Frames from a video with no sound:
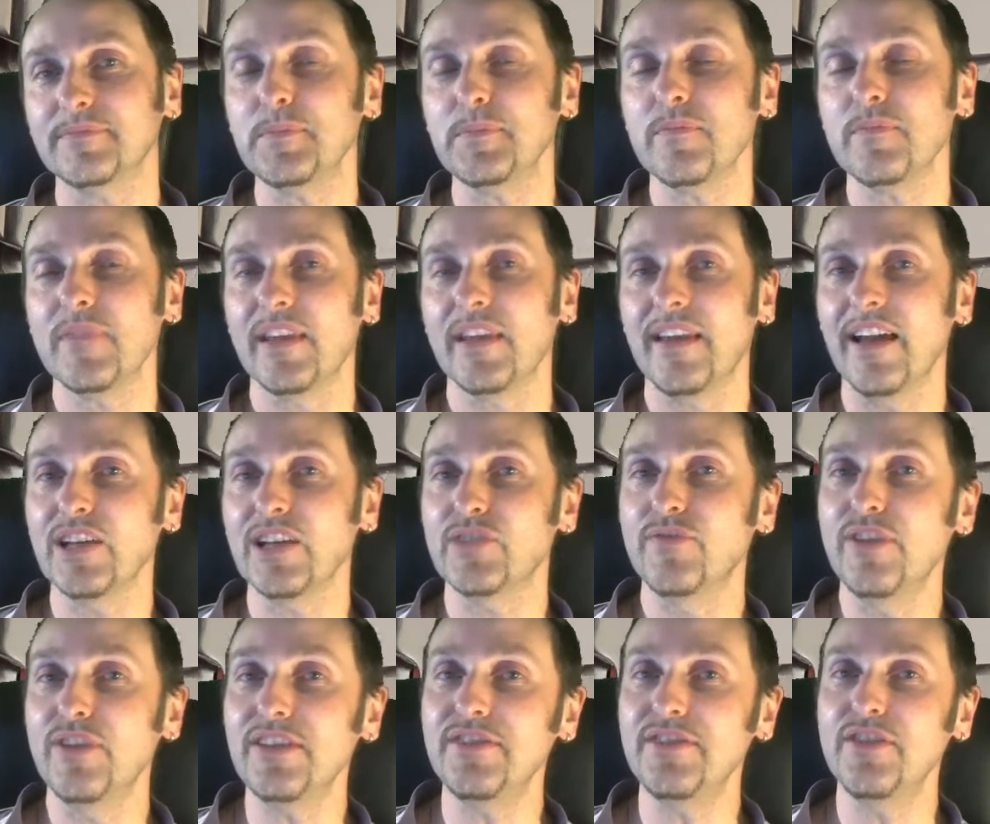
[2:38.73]
ja,
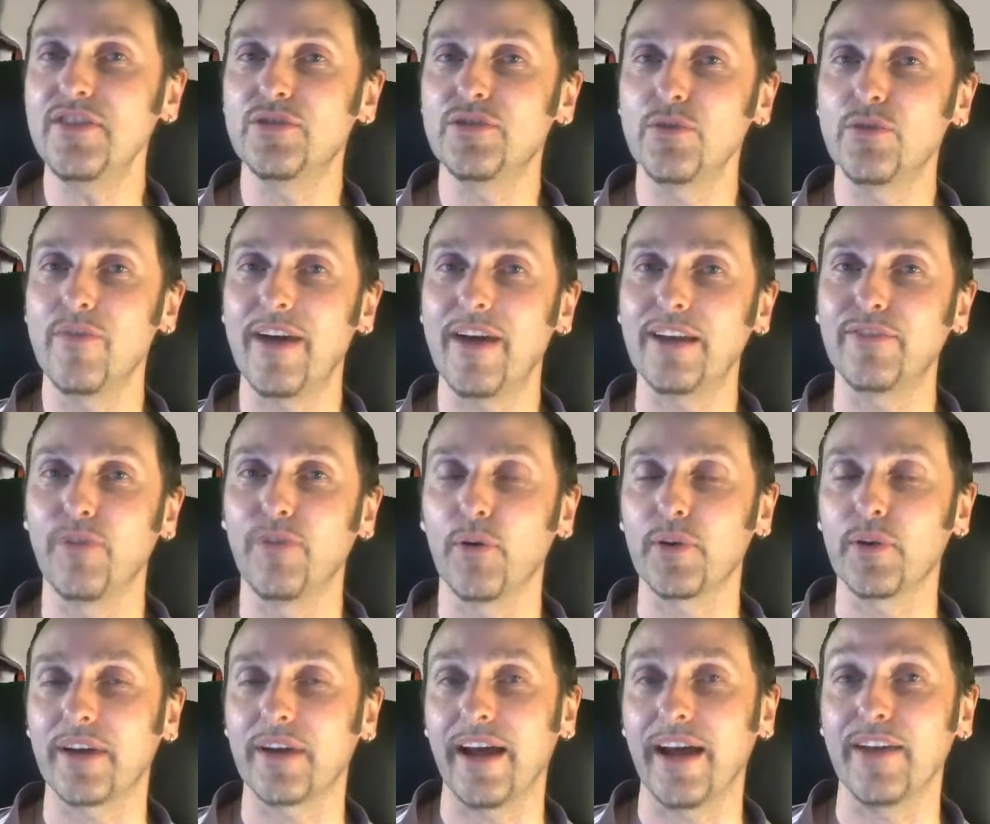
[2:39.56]
ich will nicht zu weit
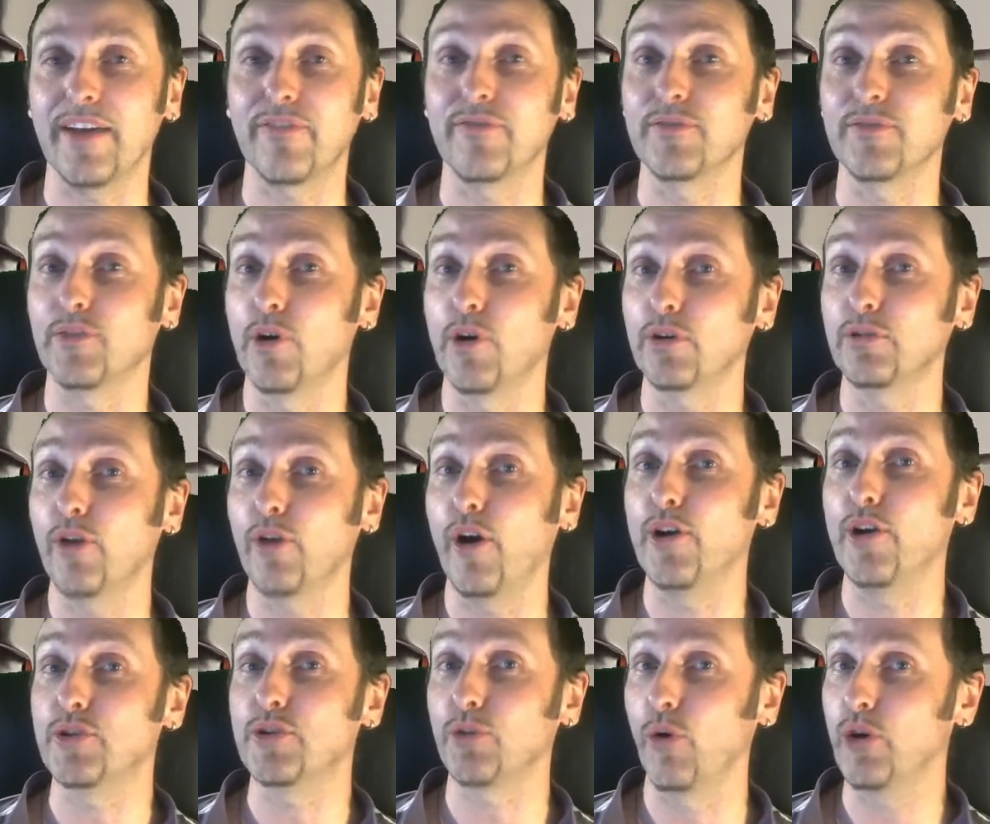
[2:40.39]
vorgreifen, guckt
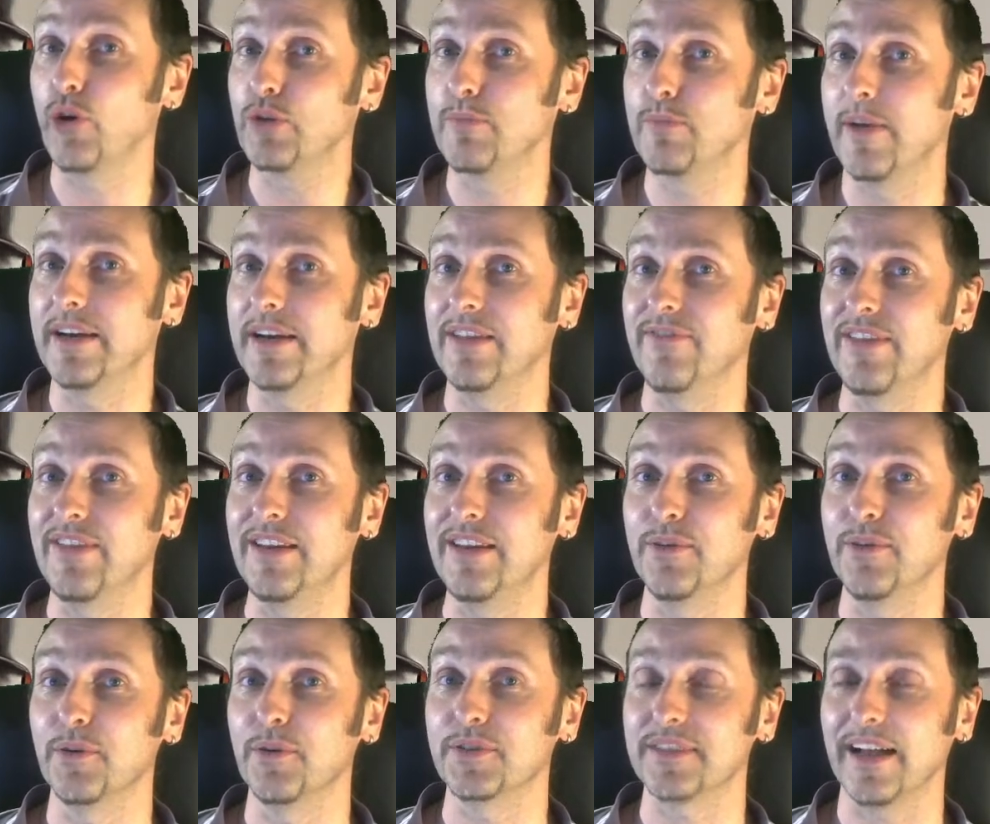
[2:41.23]
euch ruhig mal die
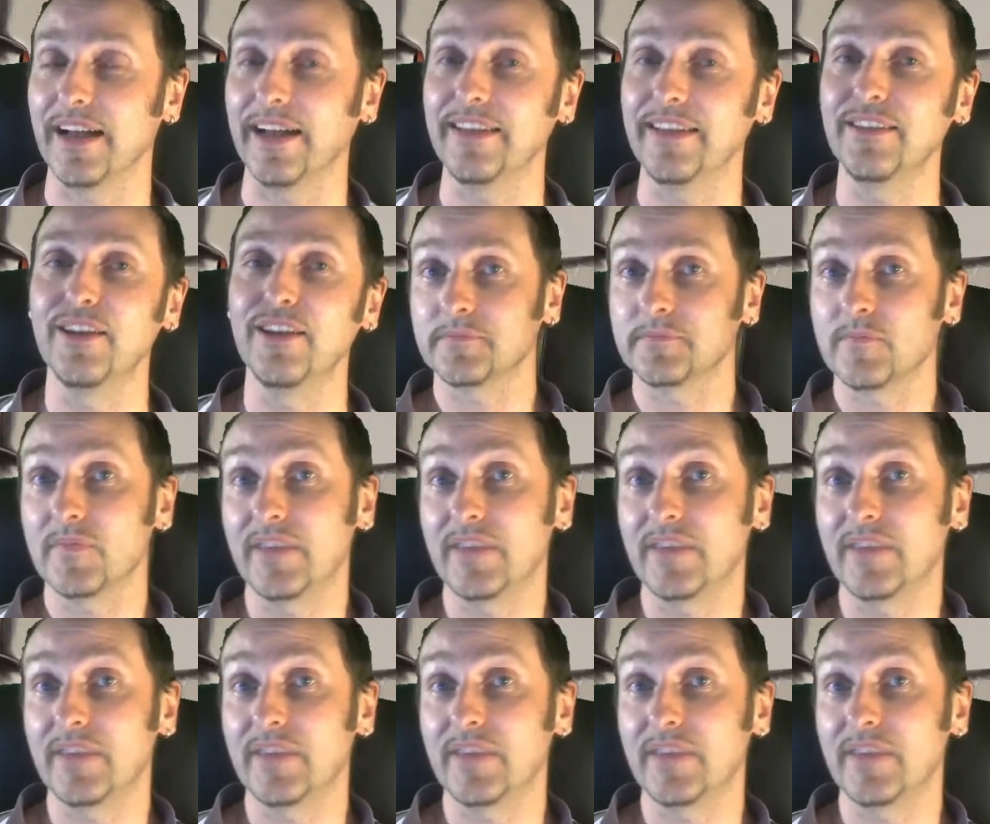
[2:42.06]
Videos an.